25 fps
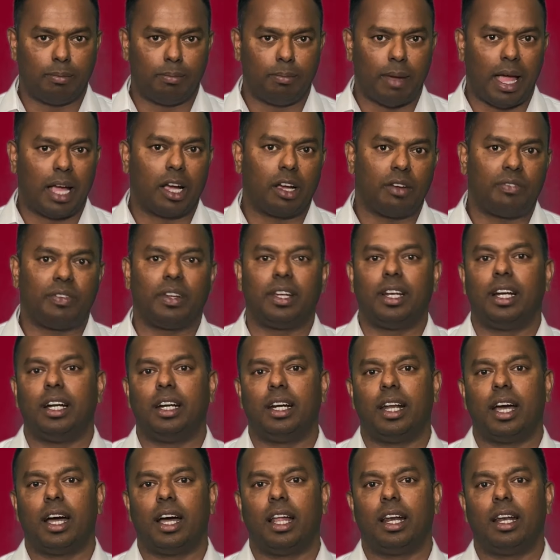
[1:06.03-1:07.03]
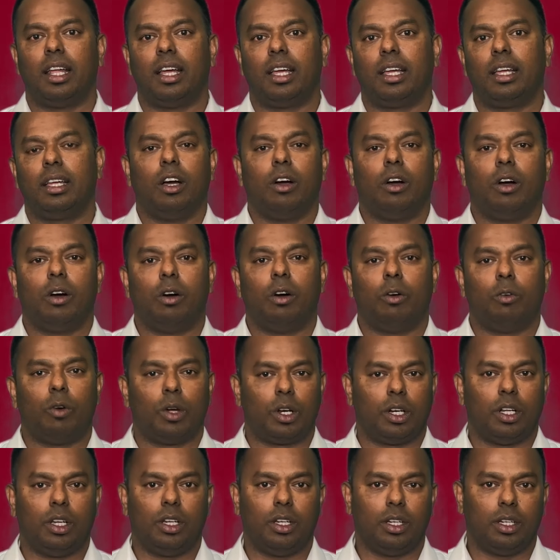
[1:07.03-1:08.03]
பேங்க் ஆஃப் இங்கிலாண்டால
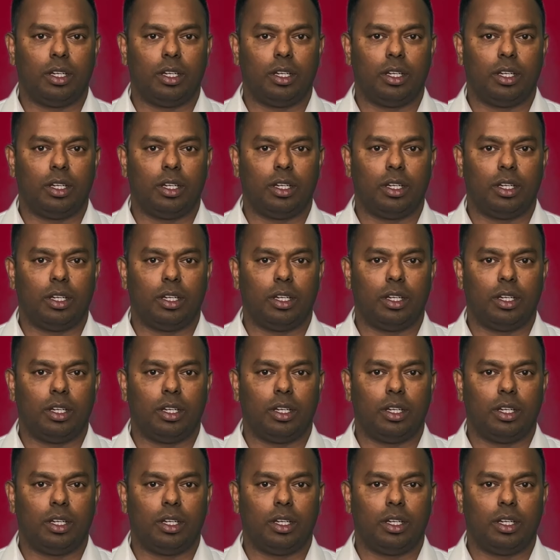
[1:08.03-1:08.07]
ஒவ்வொரு